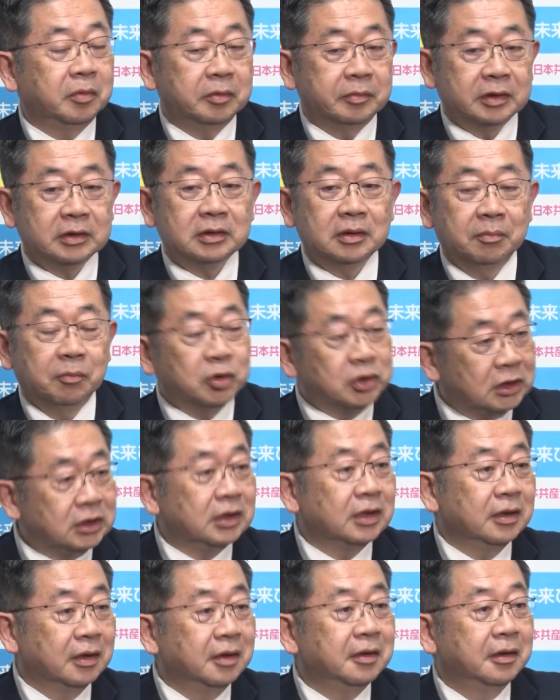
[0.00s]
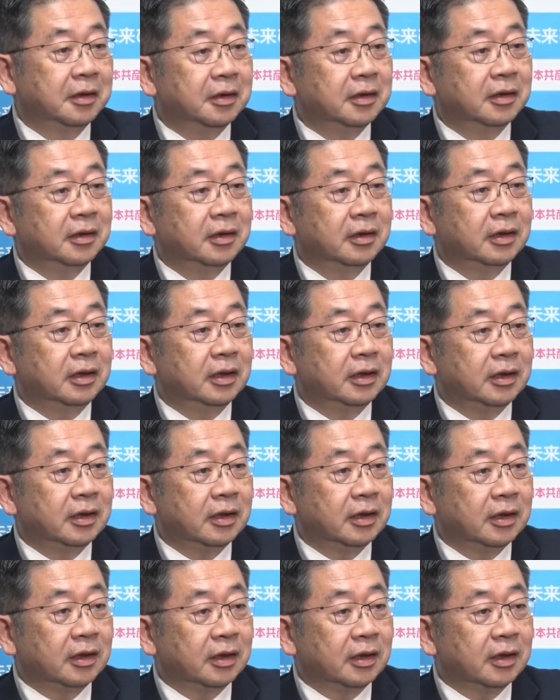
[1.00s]
思います。もし、
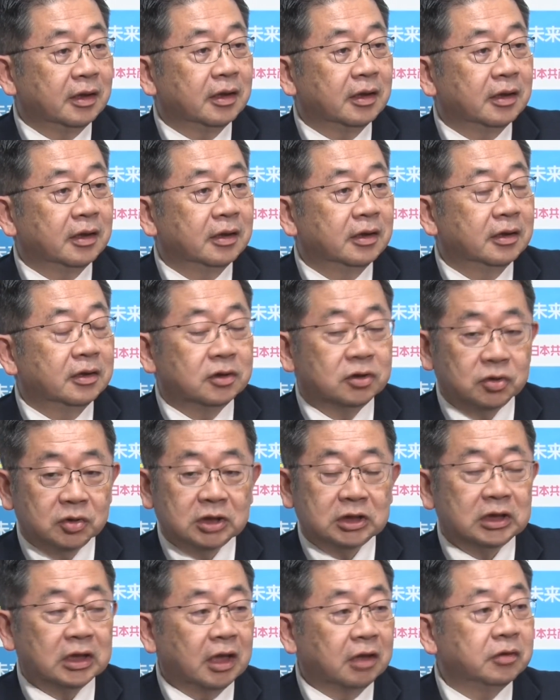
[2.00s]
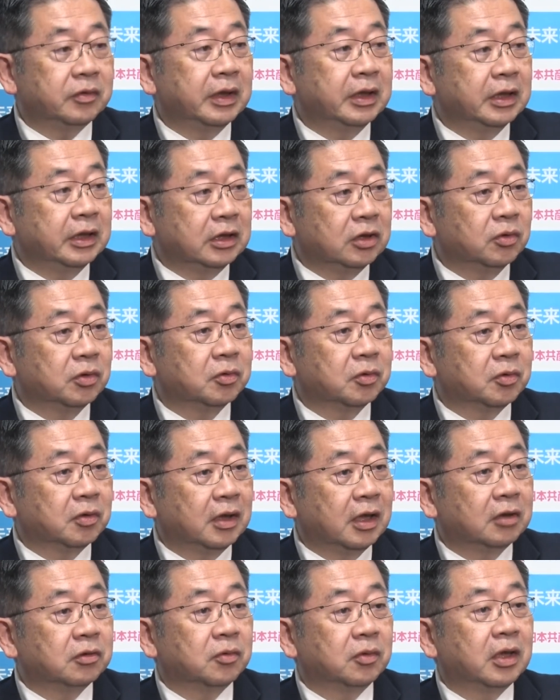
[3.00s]
えー、中止、あるいは延期ということ
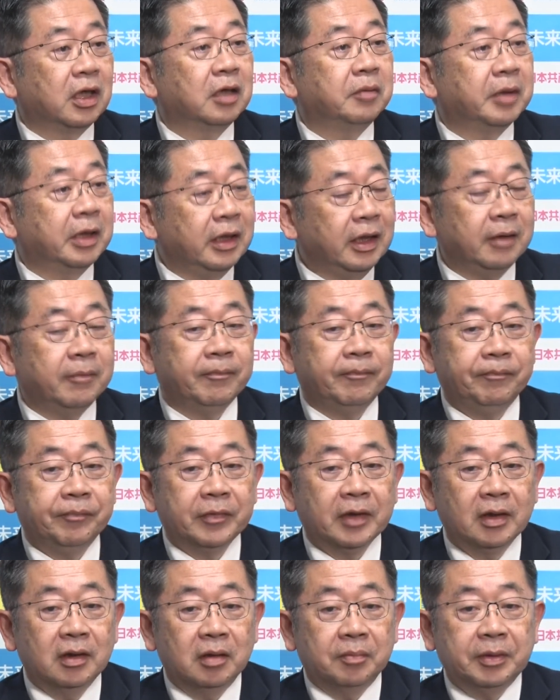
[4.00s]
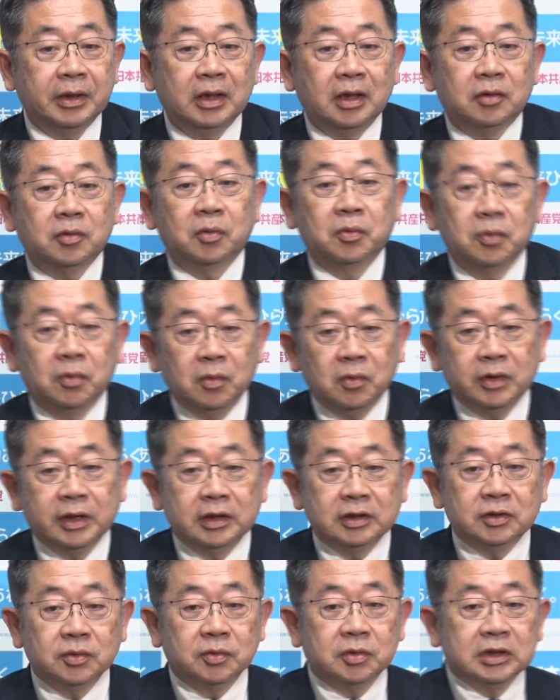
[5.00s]
になるのであればね、やっぱり野党の
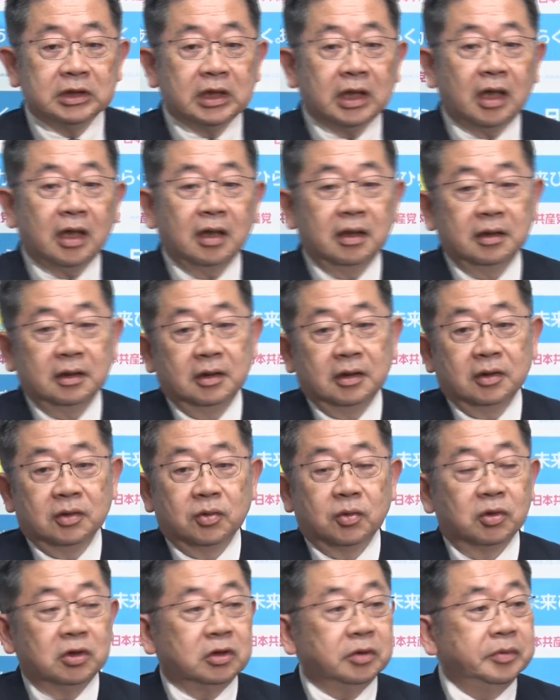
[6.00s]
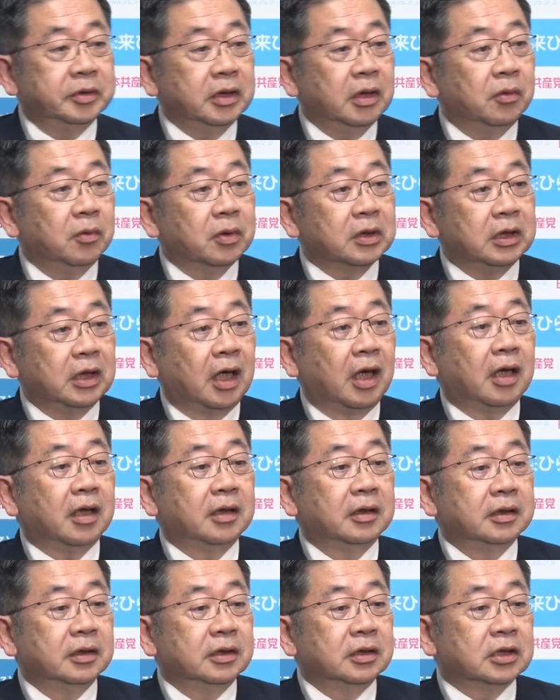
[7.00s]
結束した取り組みが大きな
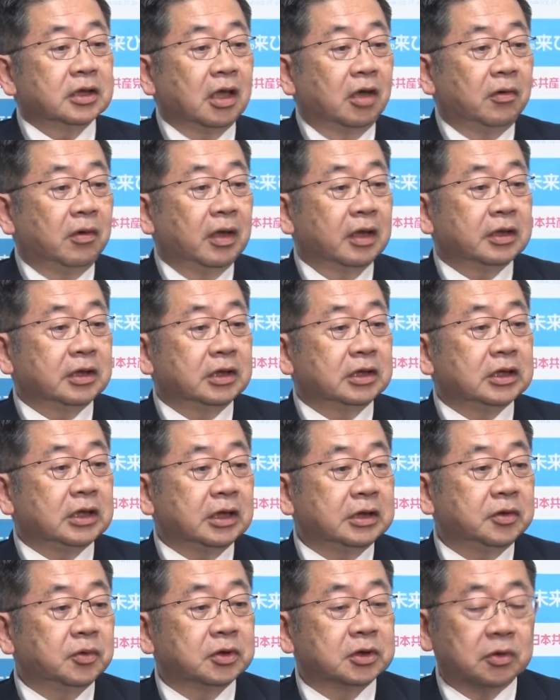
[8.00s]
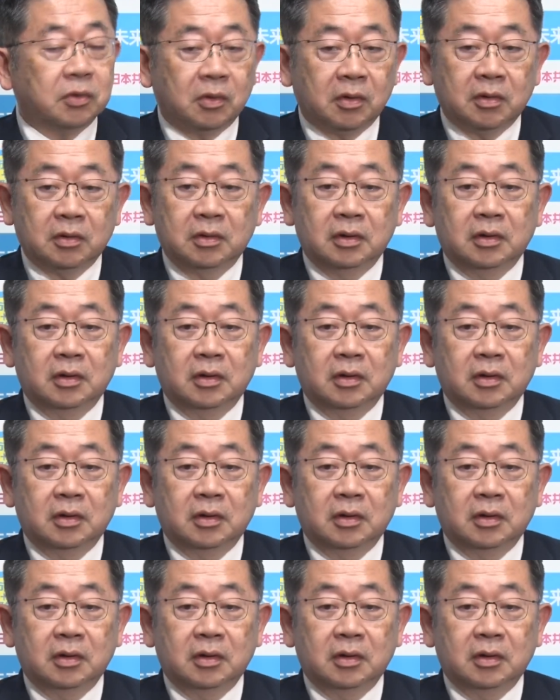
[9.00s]
力を発揮した一つの、